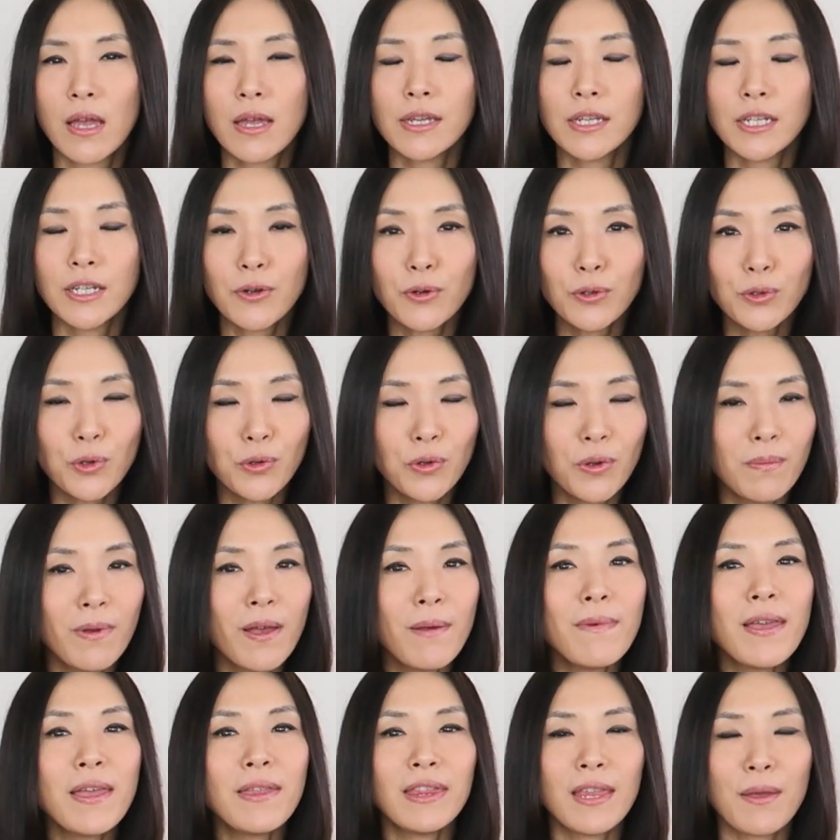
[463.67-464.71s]
仕事の
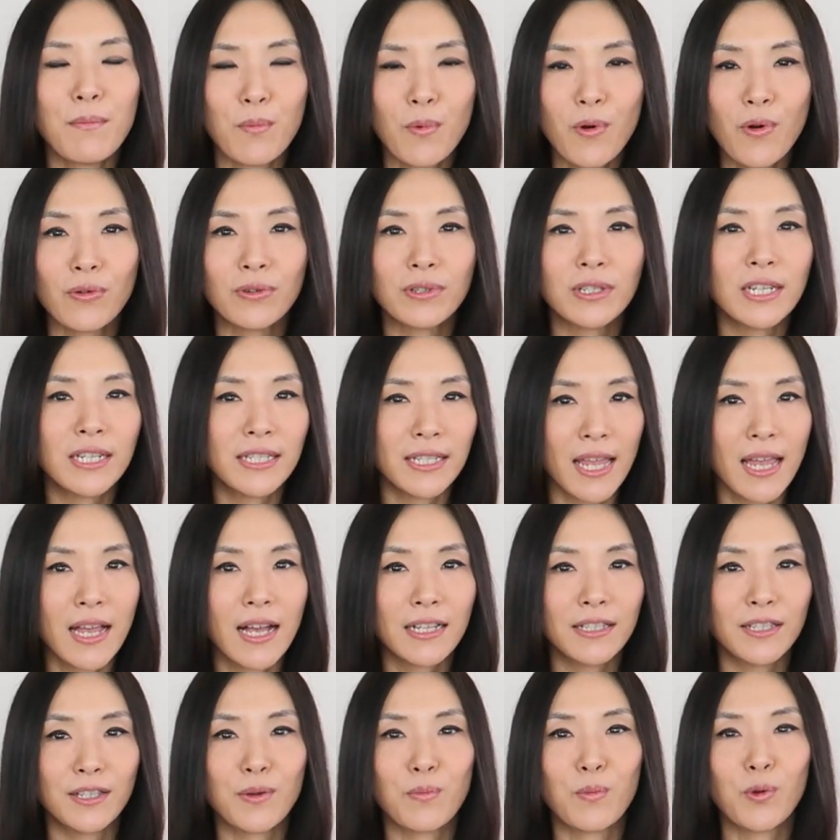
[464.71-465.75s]
場面でも私生
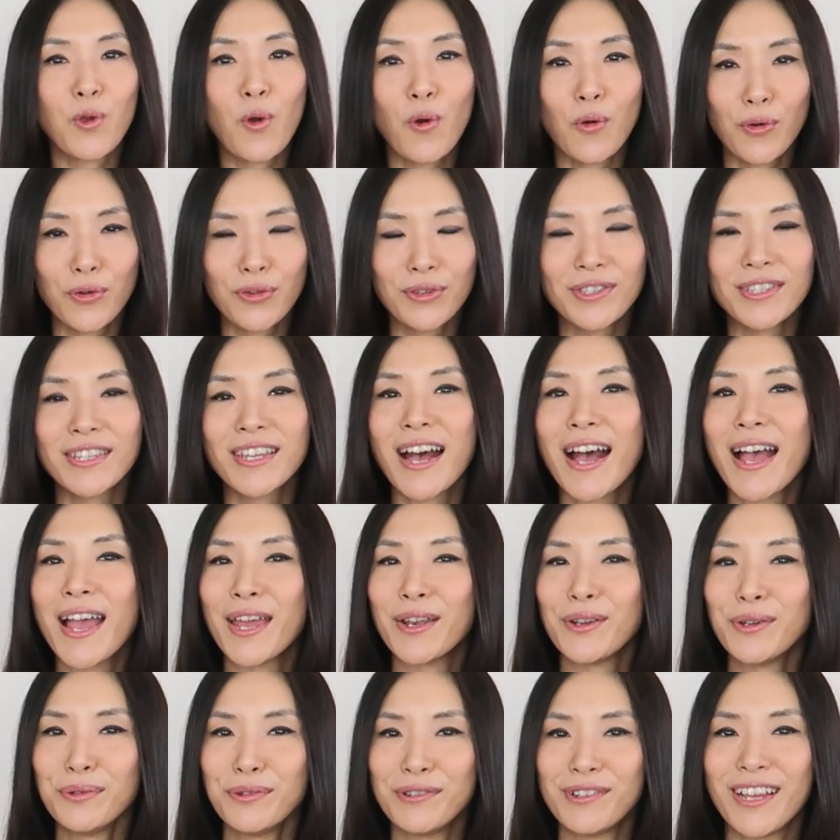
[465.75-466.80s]
活でもよく使
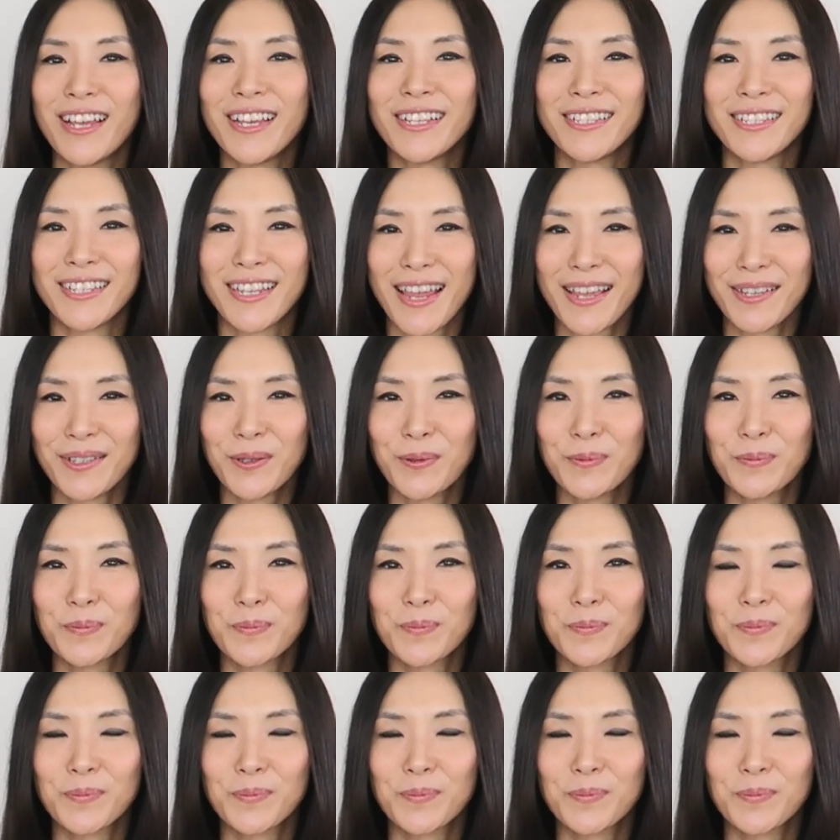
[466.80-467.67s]
えるフレーズです